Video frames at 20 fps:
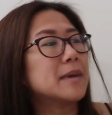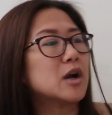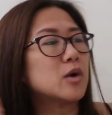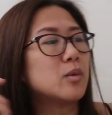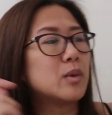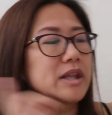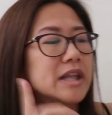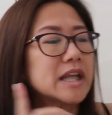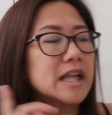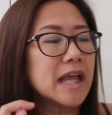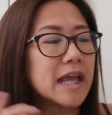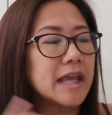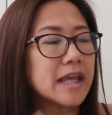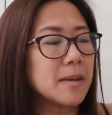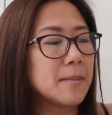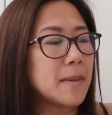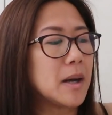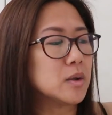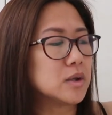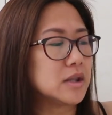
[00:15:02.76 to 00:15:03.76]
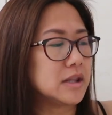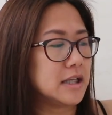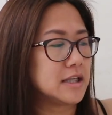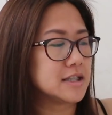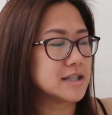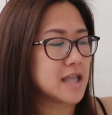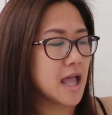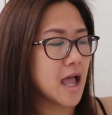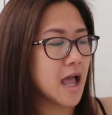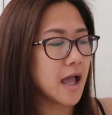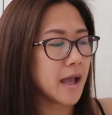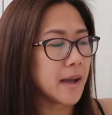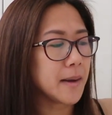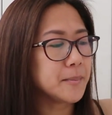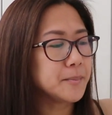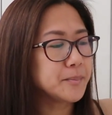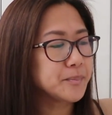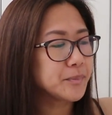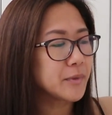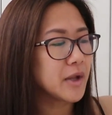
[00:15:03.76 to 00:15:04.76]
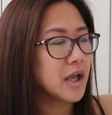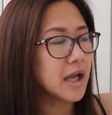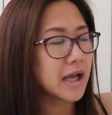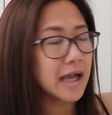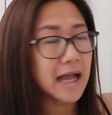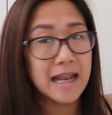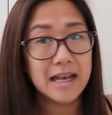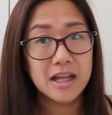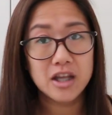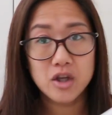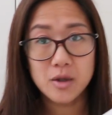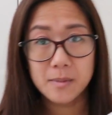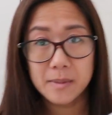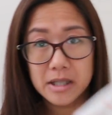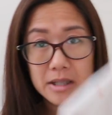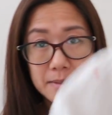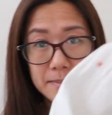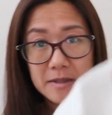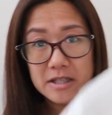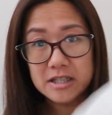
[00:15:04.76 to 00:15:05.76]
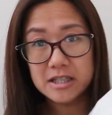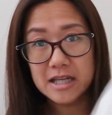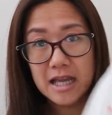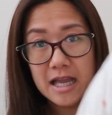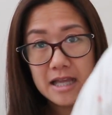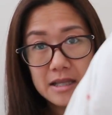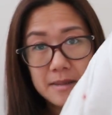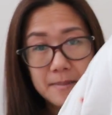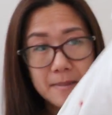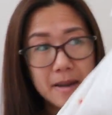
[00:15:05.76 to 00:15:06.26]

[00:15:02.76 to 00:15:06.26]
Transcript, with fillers: Pero what I like about this, ha? Kala nyo manipis siya, di